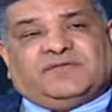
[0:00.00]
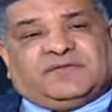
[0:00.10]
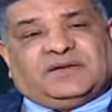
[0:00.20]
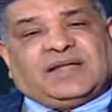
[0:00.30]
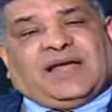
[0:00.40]

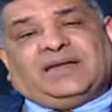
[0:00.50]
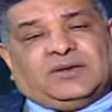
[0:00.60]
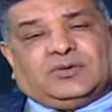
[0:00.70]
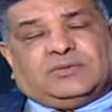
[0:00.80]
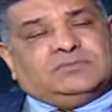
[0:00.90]
تفرض
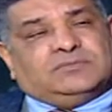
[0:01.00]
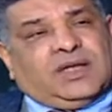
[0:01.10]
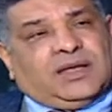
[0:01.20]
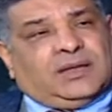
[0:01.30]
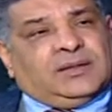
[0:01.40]
عليهم
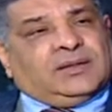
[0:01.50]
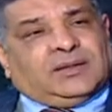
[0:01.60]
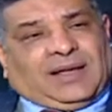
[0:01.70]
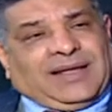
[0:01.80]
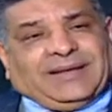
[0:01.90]
آه،
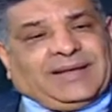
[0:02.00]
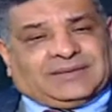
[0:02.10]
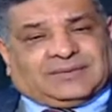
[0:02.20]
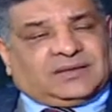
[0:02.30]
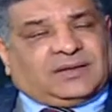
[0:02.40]
حاجات
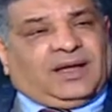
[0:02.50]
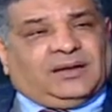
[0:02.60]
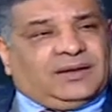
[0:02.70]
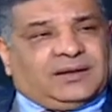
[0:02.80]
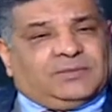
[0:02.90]

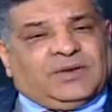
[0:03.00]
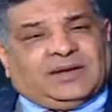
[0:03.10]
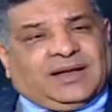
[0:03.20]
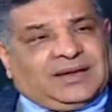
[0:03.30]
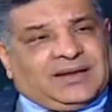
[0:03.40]
تتعلق
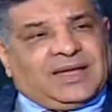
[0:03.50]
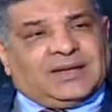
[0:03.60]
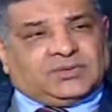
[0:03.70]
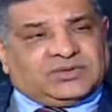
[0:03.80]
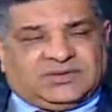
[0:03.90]
بالاخلاق
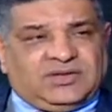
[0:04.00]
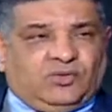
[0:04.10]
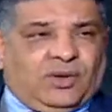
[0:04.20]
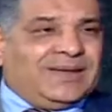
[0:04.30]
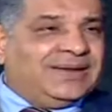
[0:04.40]
والدين
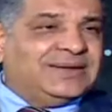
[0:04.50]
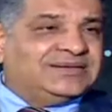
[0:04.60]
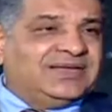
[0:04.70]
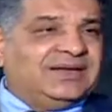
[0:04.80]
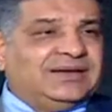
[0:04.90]
وما الى
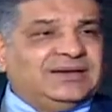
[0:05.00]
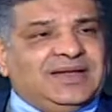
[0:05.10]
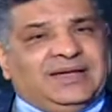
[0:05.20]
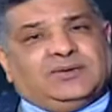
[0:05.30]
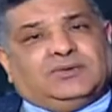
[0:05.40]
ذلك
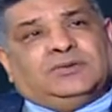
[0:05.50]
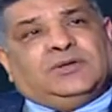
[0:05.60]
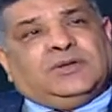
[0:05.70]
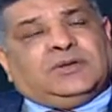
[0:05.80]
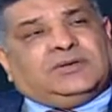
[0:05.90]
لانه
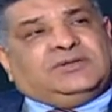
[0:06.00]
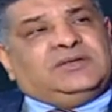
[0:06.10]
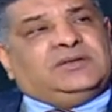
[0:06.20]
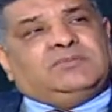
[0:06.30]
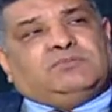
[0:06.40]

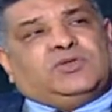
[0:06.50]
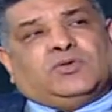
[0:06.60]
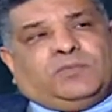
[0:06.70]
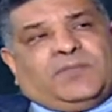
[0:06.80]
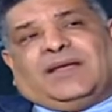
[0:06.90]
دي
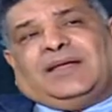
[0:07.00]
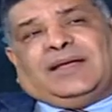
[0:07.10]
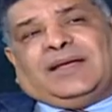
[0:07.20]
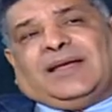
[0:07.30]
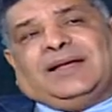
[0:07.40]

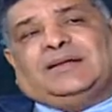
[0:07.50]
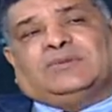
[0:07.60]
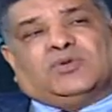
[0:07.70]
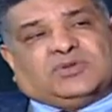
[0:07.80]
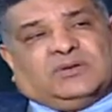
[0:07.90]
بتبقى
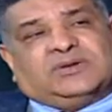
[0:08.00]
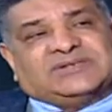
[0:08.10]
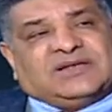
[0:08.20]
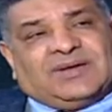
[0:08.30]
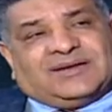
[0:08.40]
حاجات
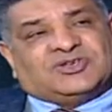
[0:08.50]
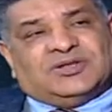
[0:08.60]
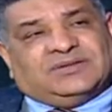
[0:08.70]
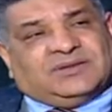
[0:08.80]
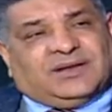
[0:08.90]
متوارثه
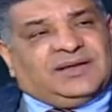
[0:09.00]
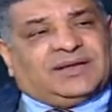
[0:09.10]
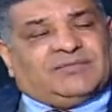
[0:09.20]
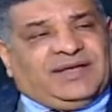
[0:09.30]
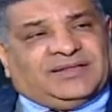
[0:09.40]
وعلشان
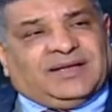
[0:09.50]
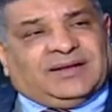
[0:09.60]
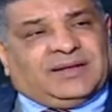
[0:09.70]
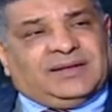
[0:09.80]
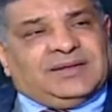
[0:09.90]
تتغير
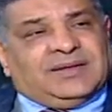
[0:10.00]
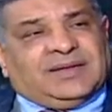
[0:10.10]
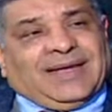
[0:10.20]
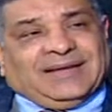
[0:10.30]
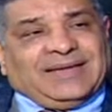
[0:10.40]
محتاجه
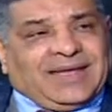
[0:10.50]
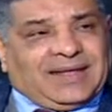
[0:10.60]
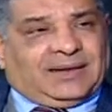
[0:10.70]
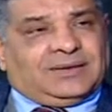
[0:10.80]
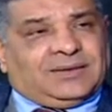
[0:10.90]

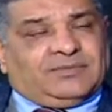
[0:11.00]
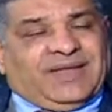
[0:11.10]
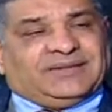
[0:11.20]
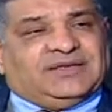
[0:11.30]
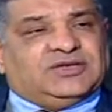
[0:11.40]
اجيال
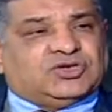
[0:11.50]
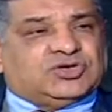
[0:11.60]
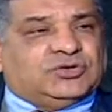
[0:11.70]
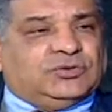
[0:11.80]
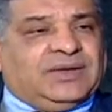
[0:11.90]
ما
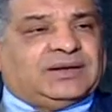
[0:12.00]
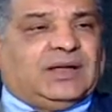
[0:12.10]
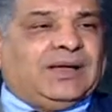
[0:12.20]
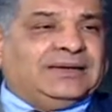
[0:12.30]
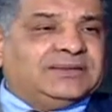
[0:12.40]
تجيش
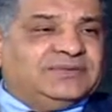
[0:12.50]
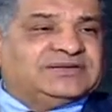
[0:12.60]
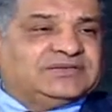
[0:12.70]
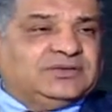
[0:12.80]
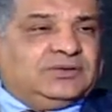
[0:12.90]
مره واحده
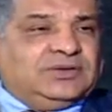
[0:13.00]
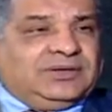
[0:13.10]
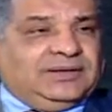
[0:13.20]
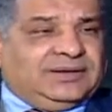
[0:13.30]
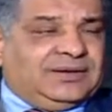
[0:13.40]
بس تقول
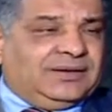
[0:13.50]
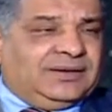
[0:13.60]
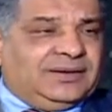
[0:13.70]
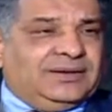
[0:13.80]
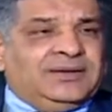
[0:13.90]
لي
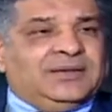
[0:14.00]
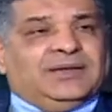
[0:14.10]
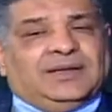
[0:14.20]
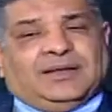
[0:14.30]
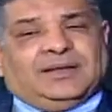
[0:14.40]
آه،
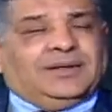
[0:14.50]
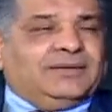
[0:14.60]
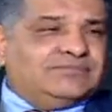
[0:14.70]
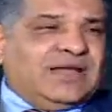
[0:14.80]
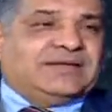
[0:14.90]
آه،
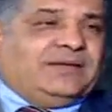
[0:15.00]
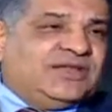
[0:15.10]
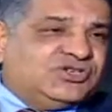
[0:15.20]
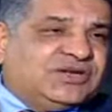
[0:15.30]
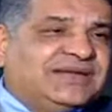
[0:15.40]
ما
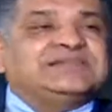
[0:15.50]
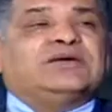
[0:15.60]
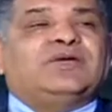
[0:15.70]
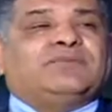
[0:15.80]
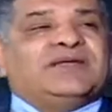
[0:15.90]
تعملش كذا
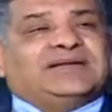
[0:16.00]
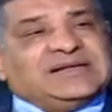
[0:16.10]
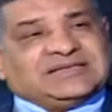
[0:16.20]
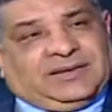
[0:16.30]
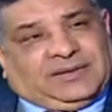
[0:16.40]
واعمل
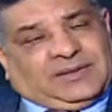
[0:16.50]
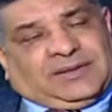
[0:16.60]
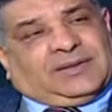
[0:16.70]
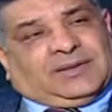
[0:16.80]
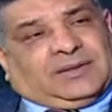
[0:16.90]
كذا
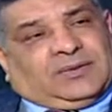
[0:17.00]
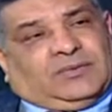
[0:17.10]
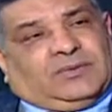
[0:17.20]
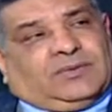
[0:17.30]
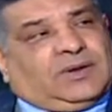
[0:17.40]
نعم
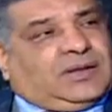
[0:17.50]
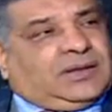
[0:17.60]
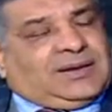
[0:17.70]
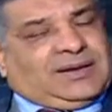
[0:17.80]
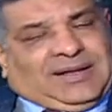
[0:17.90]

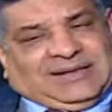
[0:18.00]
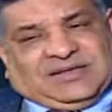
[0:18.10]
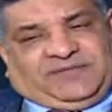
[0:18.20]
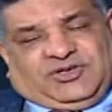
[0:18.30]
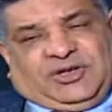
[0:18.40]

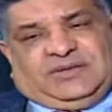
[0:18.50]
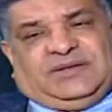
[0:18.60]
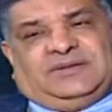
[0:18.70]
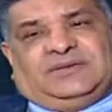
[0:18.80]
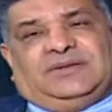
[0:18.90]
وللاسف
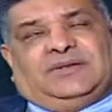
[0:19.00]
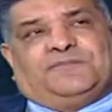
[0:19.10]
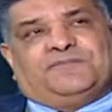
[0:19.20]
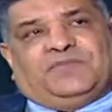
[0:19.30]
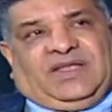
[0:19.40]
الشديد
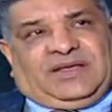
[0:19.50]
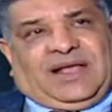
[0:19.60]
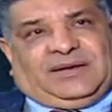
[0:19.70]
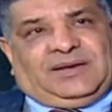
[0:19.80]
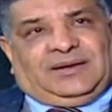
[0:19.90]

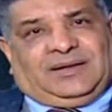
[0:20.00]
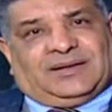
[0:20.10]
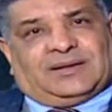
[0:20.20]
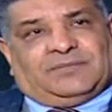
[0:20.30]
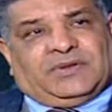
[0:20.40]
يعني
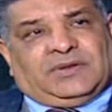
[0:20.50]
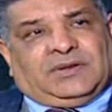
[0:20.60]
الغرب